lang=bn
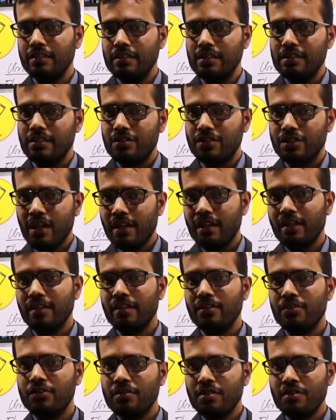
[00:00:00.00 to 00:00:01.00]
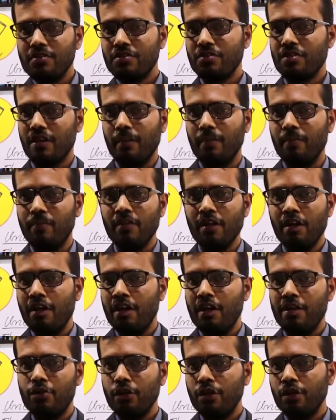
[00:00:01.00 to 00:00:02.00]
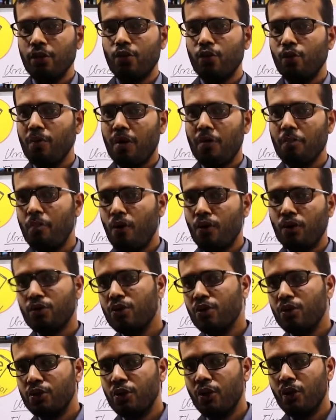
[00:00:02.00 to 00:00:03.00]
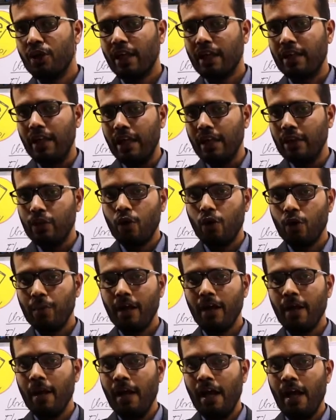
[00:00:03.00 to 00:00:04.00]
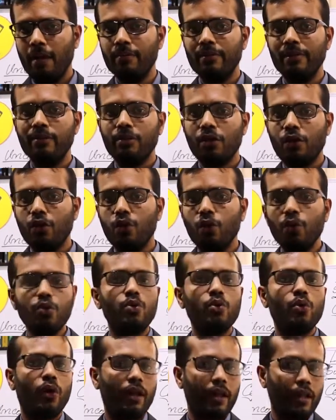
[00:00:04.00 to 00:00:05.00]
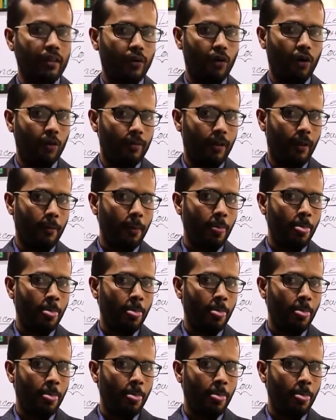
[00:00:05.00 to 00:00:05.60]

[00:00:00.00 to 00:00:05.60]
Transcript: যে চেকনিক সিস্টেম এটি কিন্তু তোমার মনোযোগ সহকারে দেখতে হবে এবং নোট করে নিতে হবে